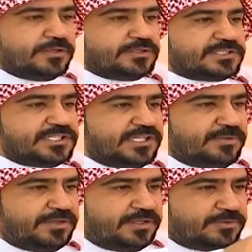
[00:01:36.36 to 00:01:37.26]
قصيده
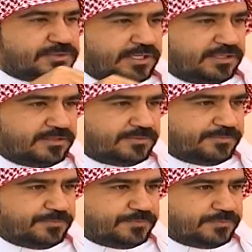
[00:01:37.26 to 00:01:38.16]
المندي ابو شاري هذه
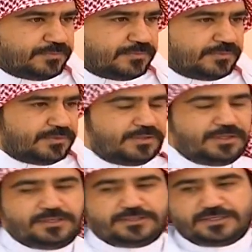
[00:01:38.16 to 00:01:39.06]
لي طال عمرك
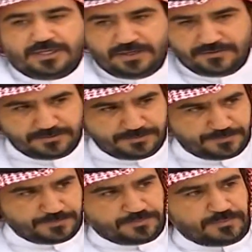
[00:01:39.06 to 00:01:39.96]
الله يعطيك انا
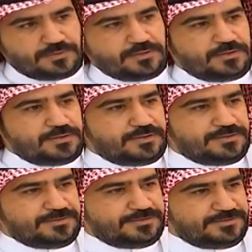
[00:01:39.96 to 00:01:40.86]
انا القصيده اللي ما هي
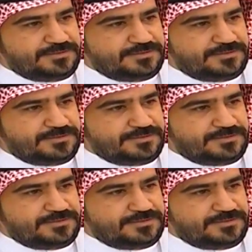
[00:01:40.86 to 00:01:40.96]
لي عد